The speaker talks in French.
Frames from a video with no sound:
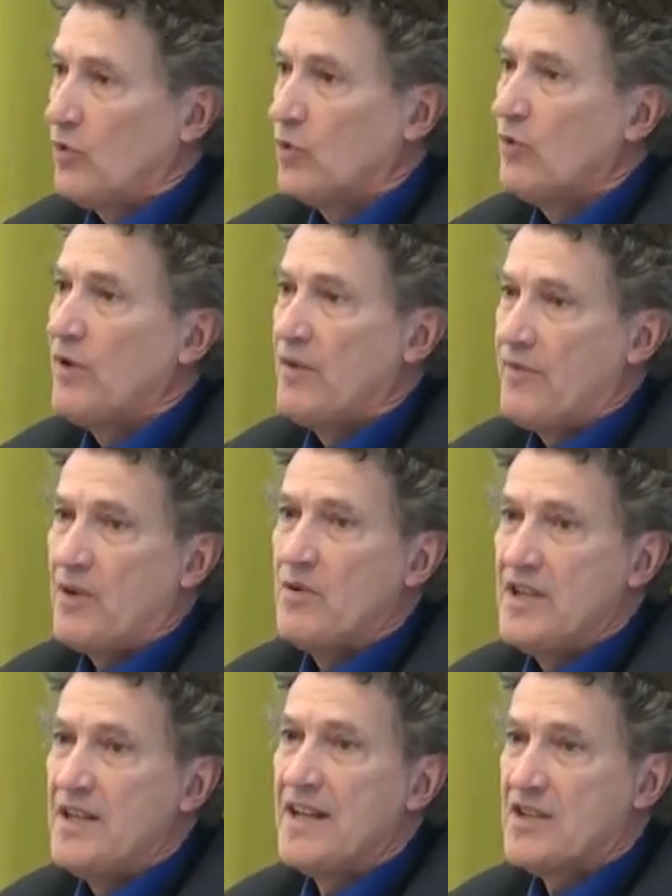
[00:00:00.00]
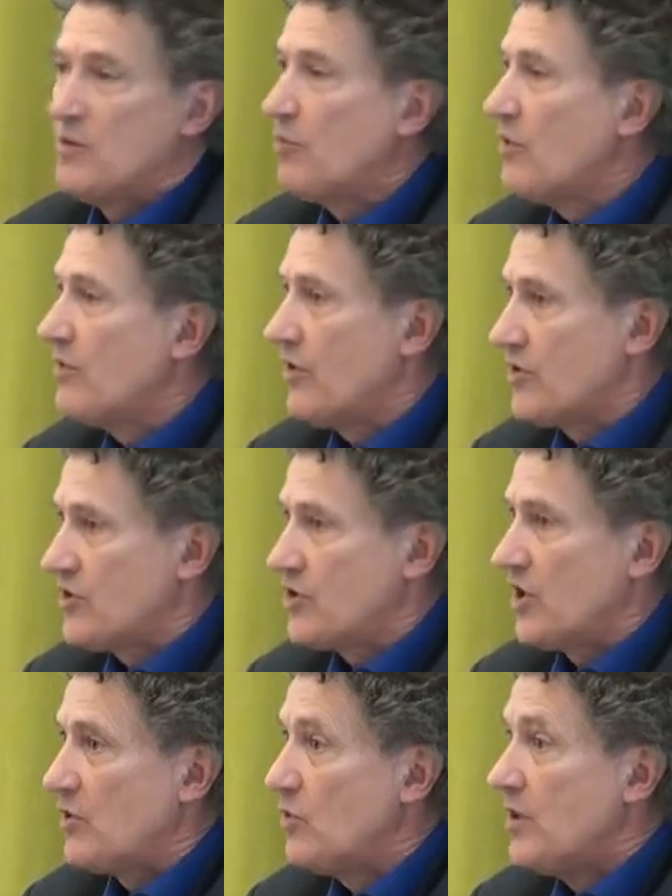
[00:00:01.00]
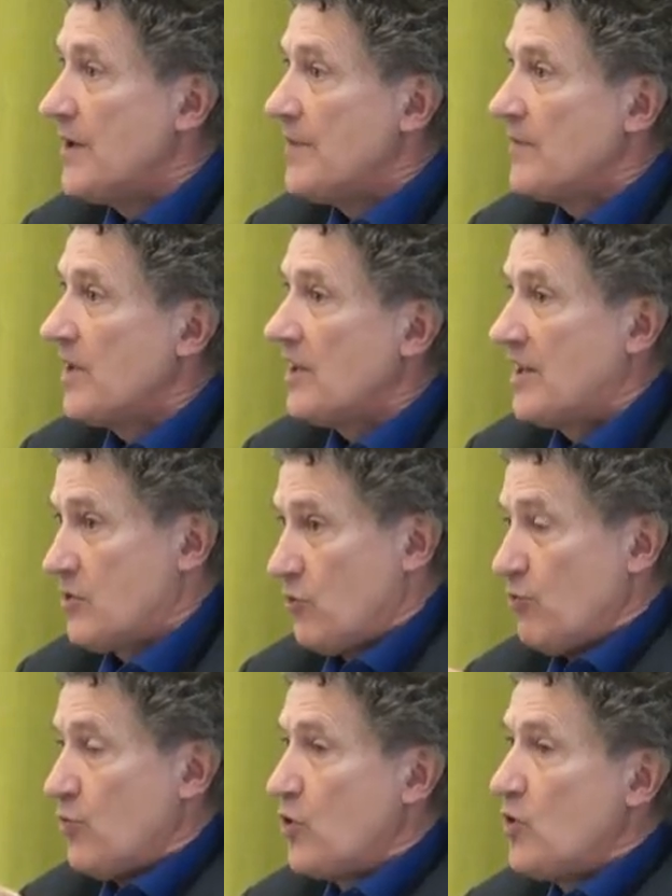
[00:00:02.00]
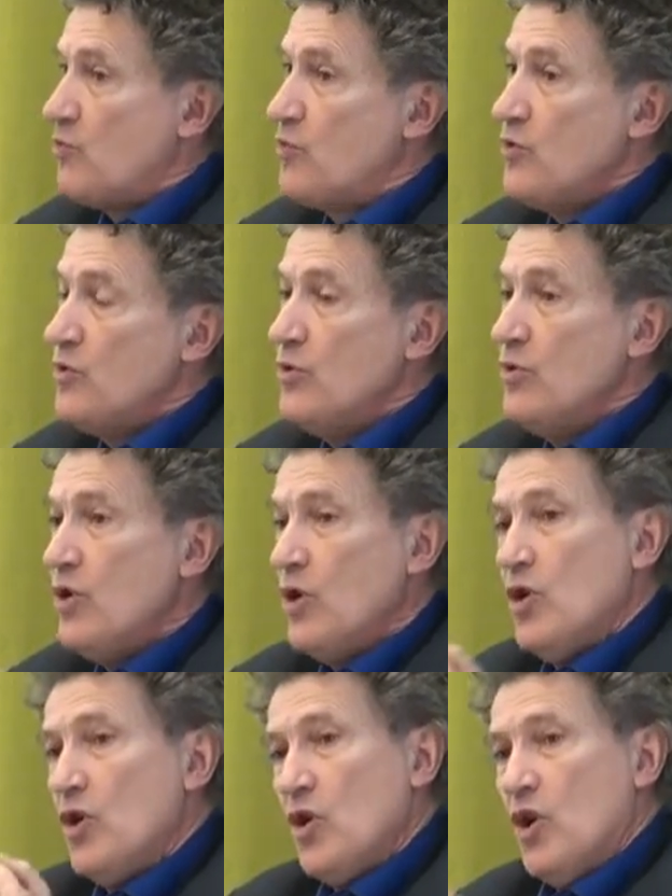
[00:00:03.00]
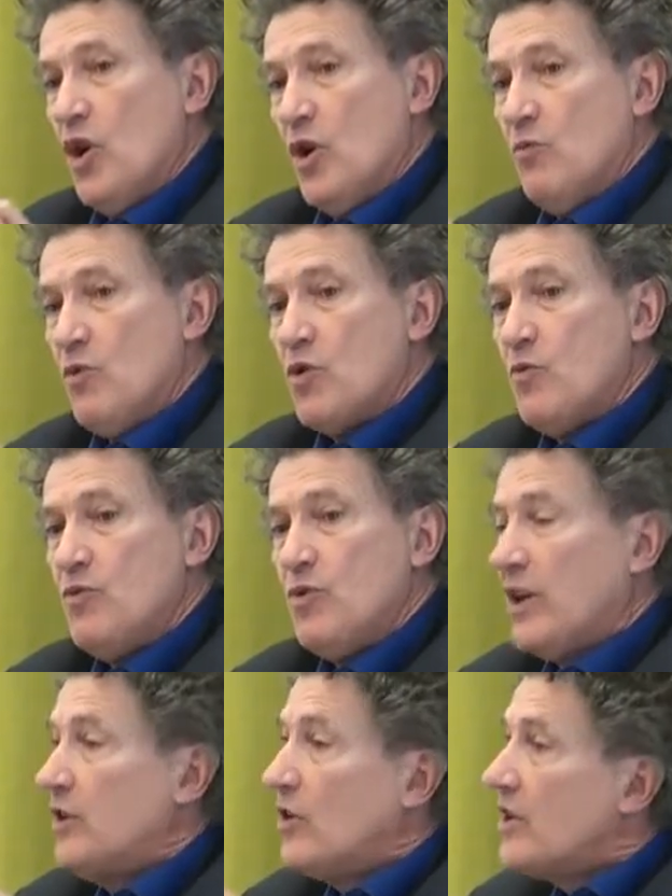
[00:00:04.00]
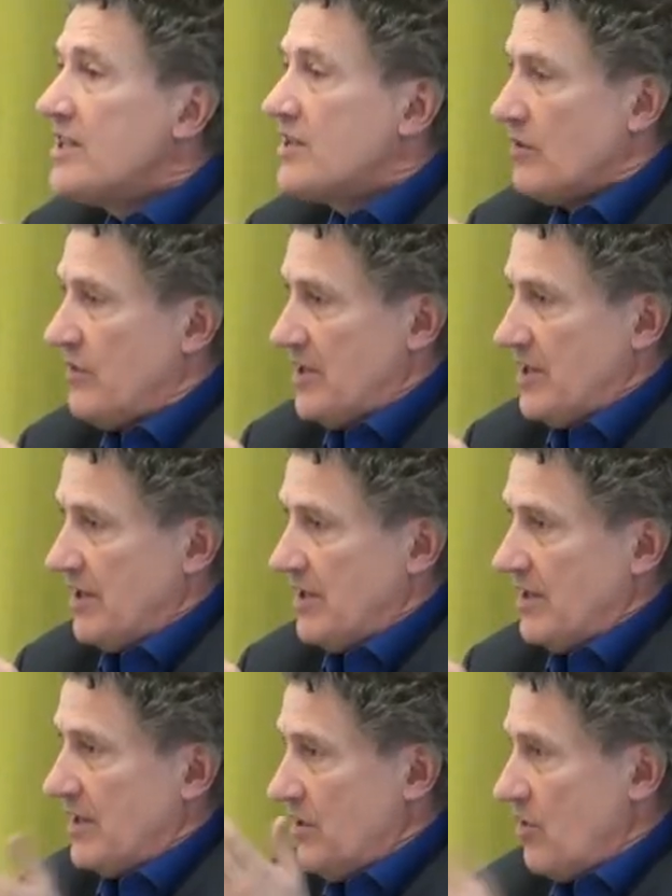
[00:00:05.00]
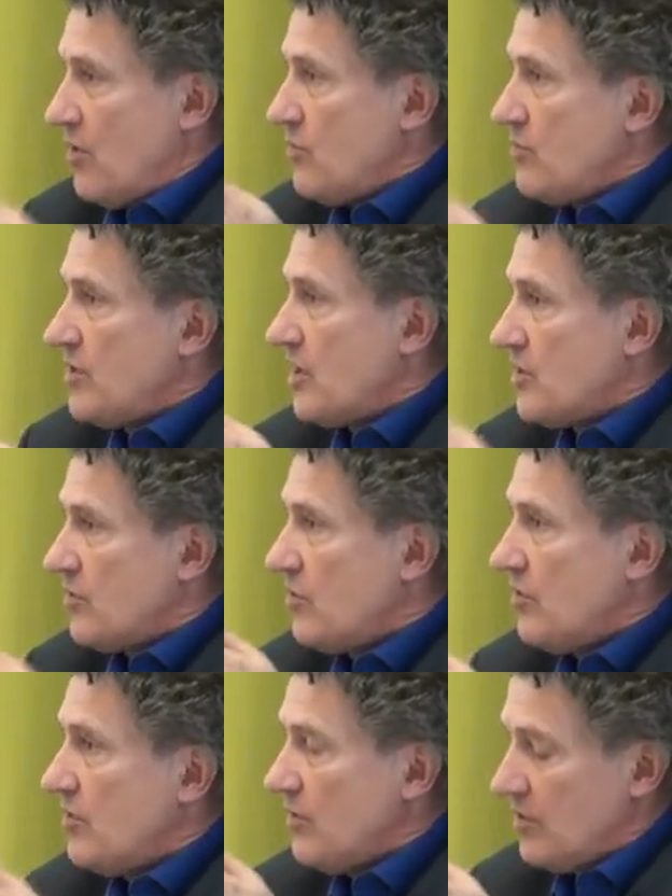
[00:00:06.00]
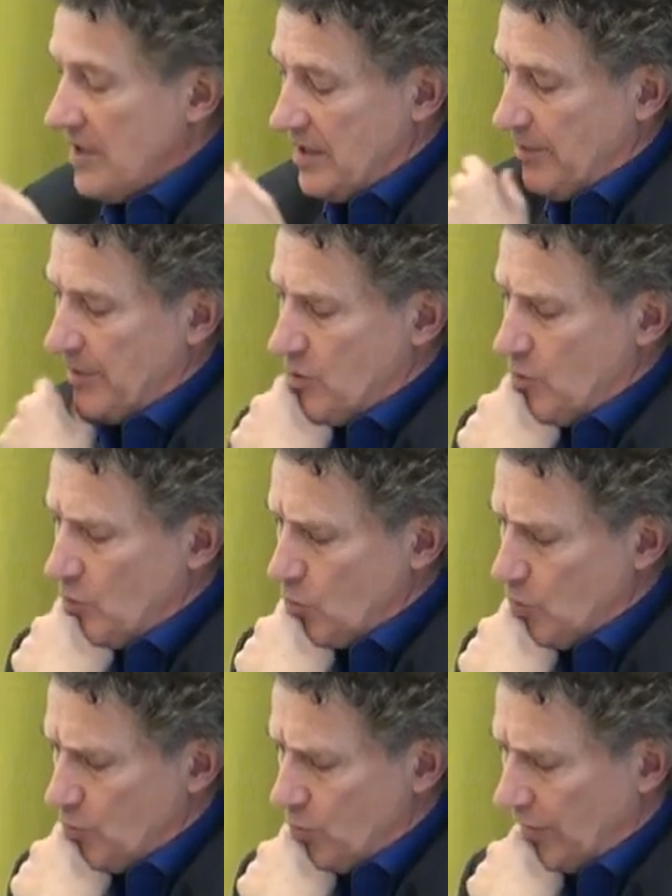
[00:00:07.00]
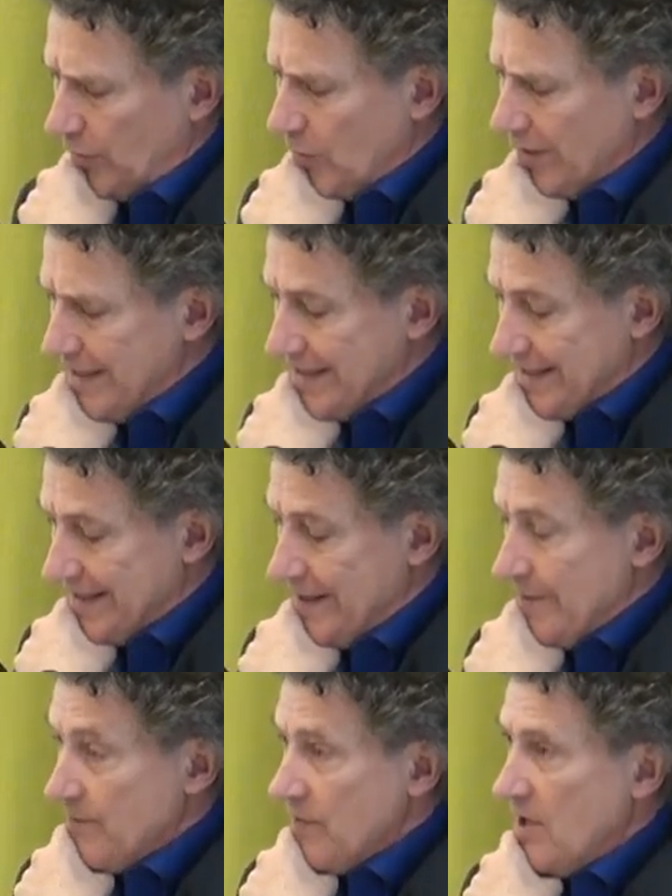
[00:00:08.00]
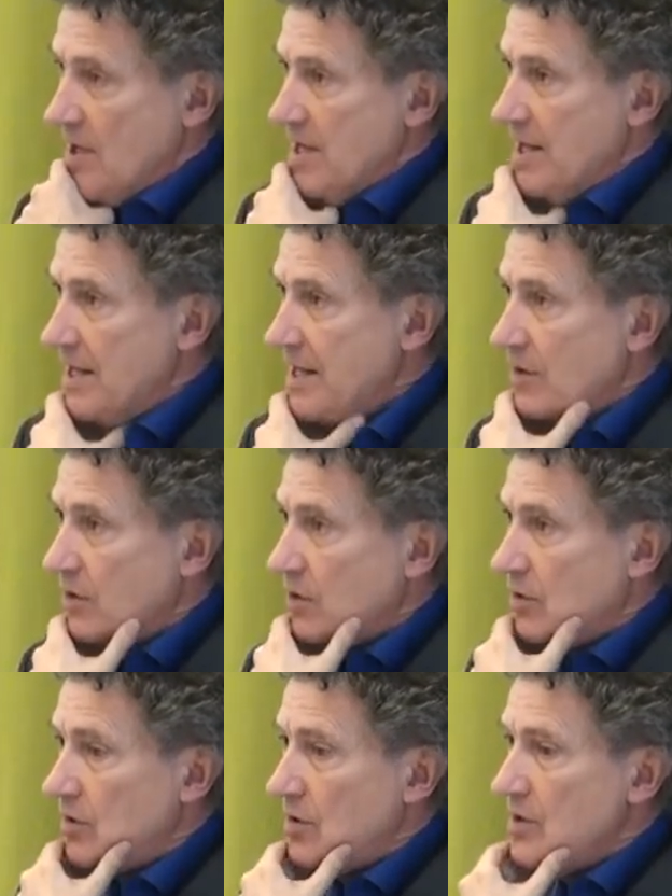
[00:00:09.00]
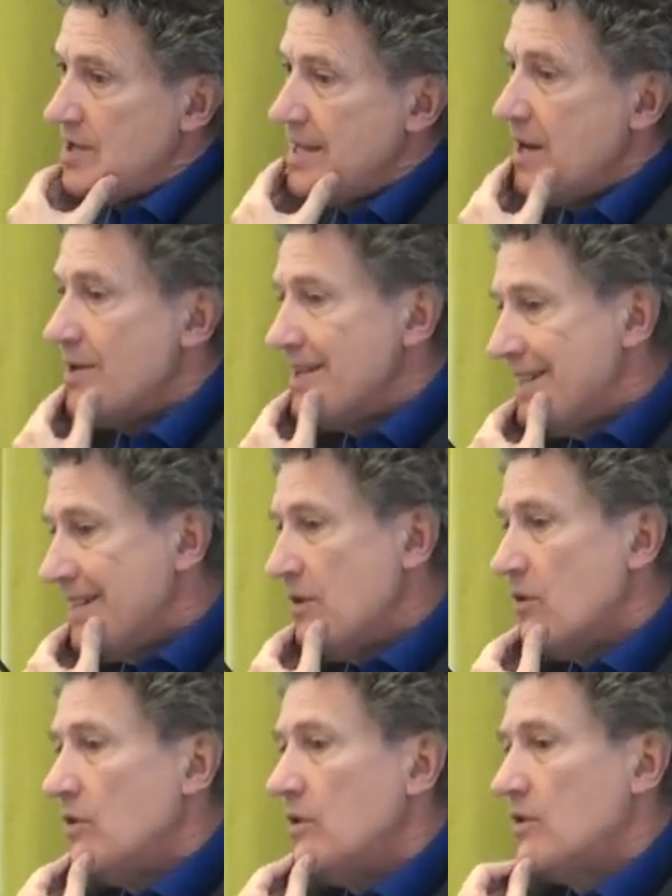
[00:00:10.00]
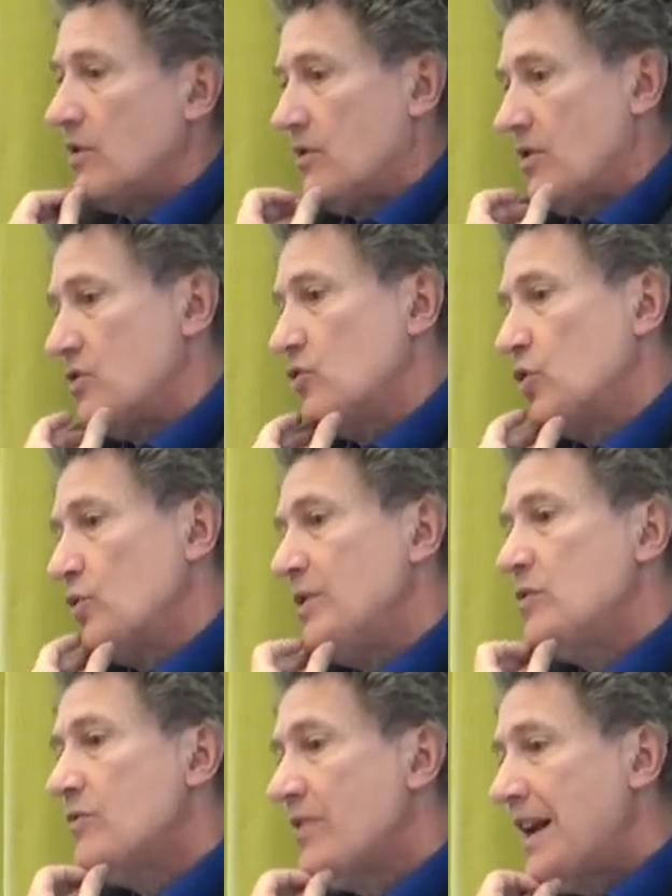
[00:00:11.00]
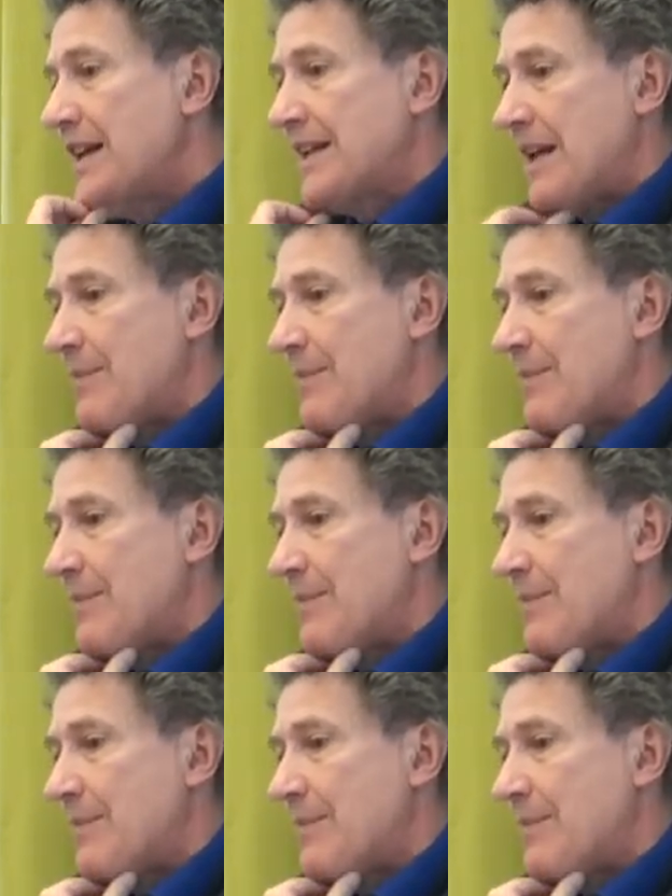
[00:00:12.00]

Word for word: trouve à la faculté d'Aix-en-Provence chez nous, qui sont beaucoup plus, euh, beaucoup plus rigoristes, on va dire, hein, qui ont un usage, une, interprétation beaucoup plus rigoriste. Et euh, il y a aussi une tendance aujourd'hui nouvelle qui